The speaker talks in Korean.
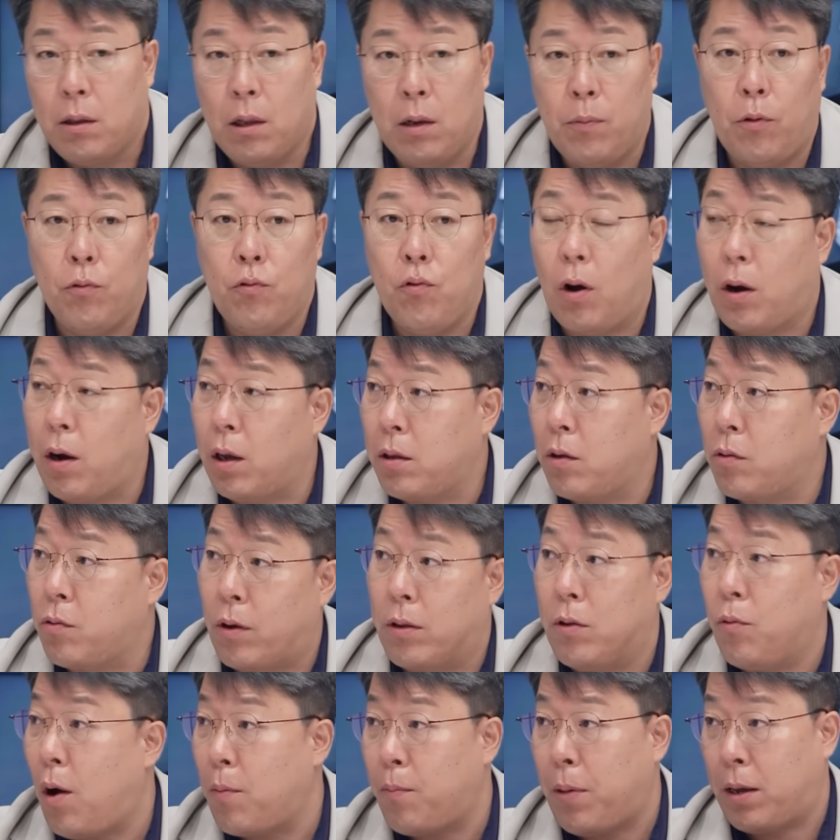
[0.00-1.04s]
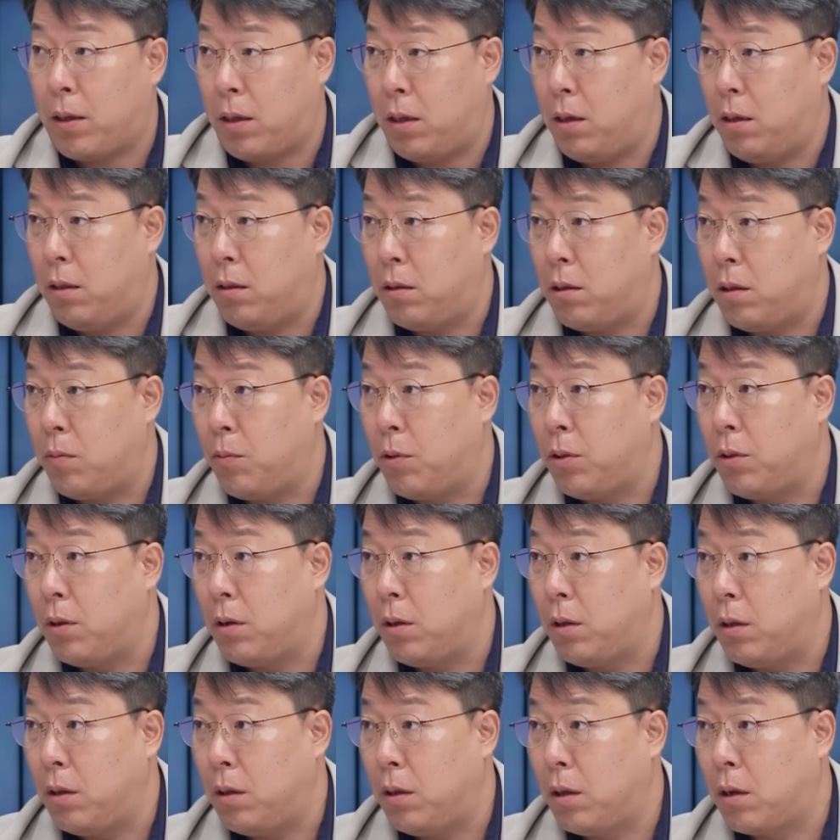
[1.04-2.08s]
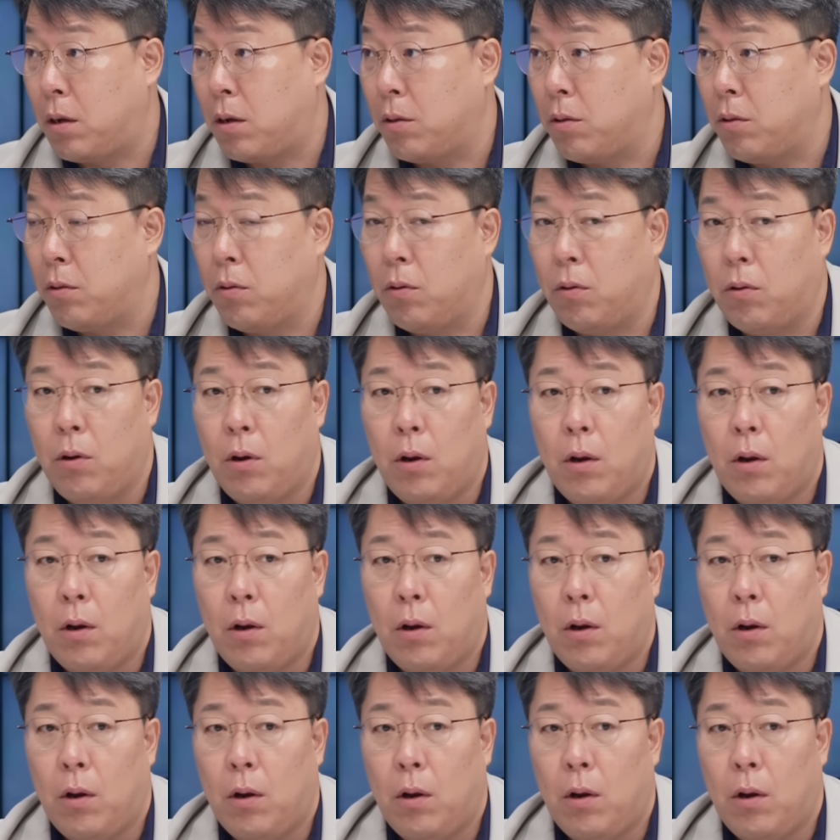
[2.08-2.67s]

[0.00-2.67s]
일본 유학 갔다 와서 완전확 바뀐 측면들이 있거든요. 음.